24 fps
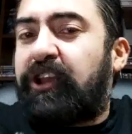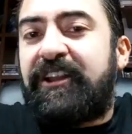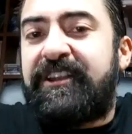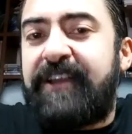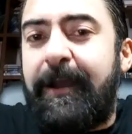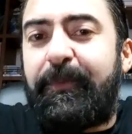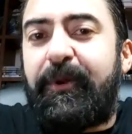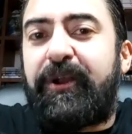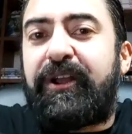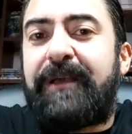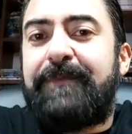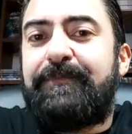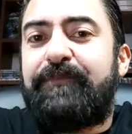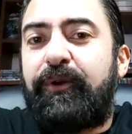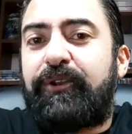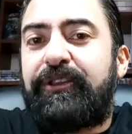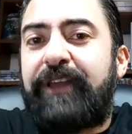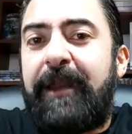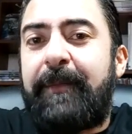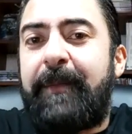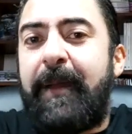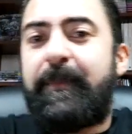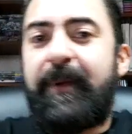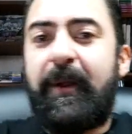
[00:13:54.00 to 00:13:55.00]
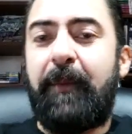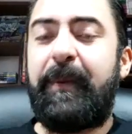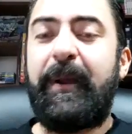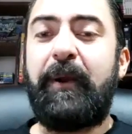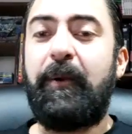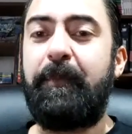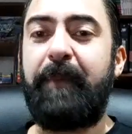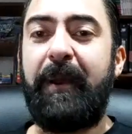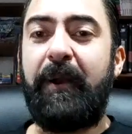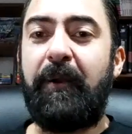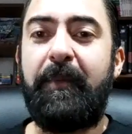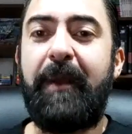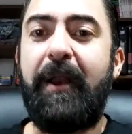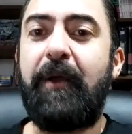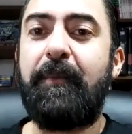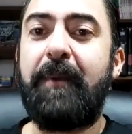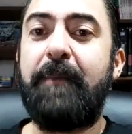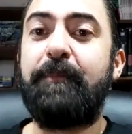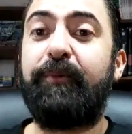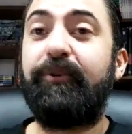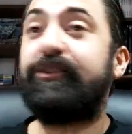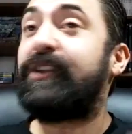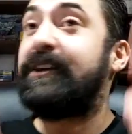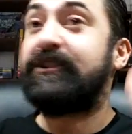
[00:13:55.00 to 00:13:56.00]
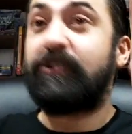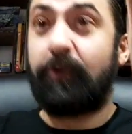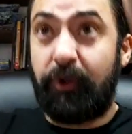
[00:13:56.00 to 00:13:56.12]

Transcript: tendría por qué importarme, pero, pero, pero, me emputa.